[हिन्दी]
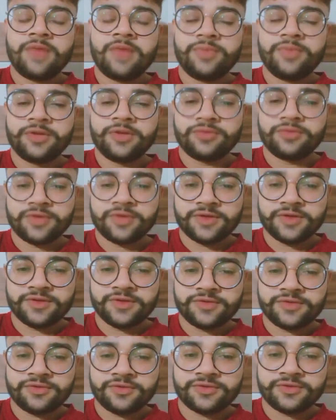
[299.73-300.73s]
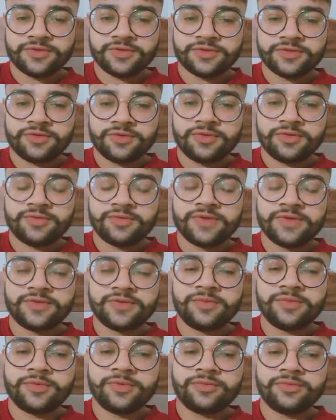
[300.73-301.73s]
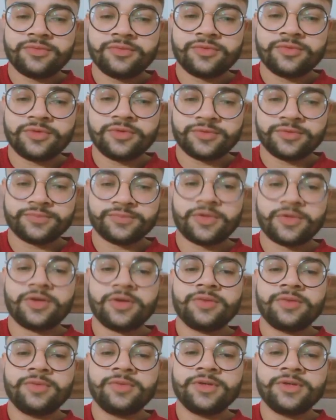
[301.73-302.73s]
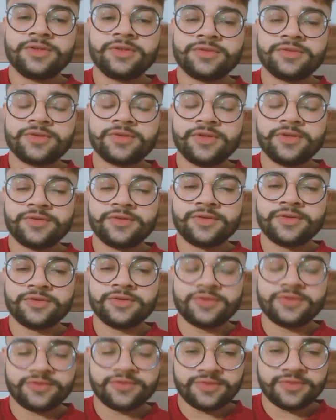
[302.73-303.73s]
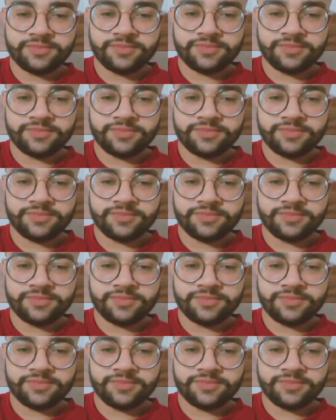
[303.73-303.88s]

आईपीएल को कैसे छोड़ सकते और वैसे भी उनको अगर ब्रिटिश की सिटीजनशिप